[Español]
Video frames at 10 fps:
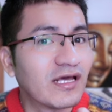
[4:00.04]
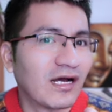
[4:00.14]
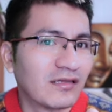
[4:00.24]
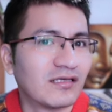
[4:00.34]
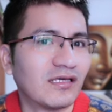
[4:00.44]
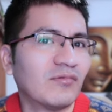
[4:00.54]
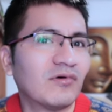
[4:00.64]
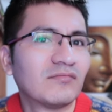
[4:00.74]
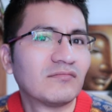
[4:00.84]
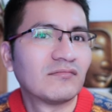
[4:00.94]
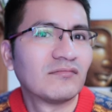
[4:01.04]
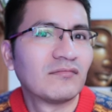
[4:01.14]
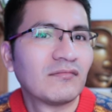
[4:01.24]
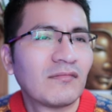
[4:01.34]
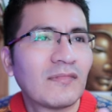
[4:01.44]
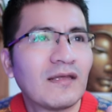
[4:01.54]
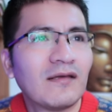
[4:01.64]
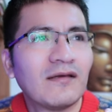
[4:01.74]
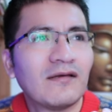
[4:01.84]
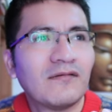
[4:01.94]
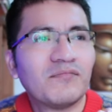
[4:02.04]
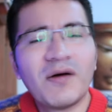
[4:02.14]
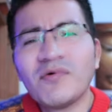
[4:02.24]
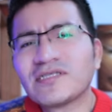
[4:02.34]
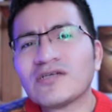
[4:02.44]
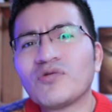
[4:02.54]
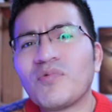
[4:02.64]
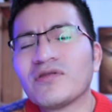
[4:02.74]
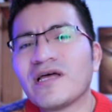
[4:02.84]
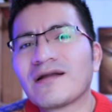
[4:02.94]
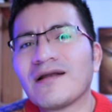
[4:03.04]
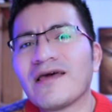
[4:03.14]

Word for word: negativo. Vamos a suponer,